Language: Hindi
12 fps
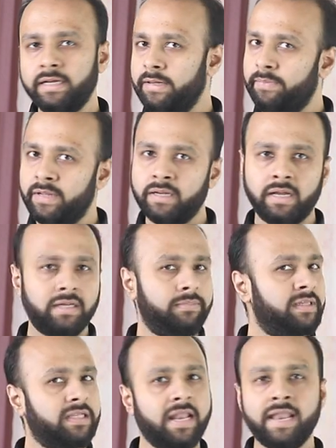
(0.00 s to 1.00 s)

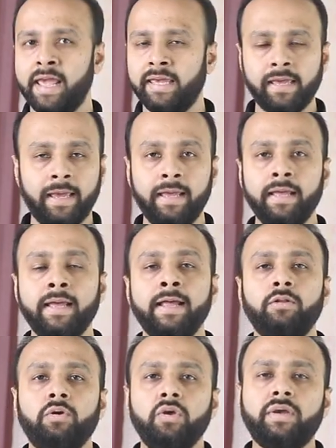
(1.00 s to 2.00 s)
पसंद नहीं है
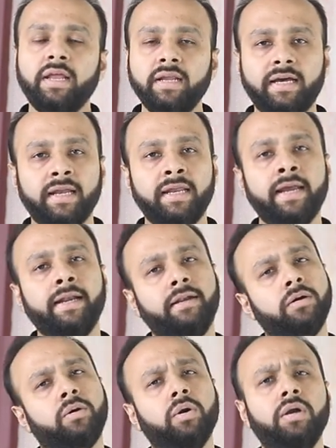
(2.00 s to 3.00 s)
तो यू कैन क्रिएट
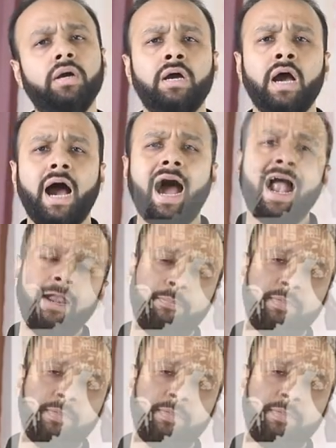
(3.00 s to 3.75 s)
गुड आर्ट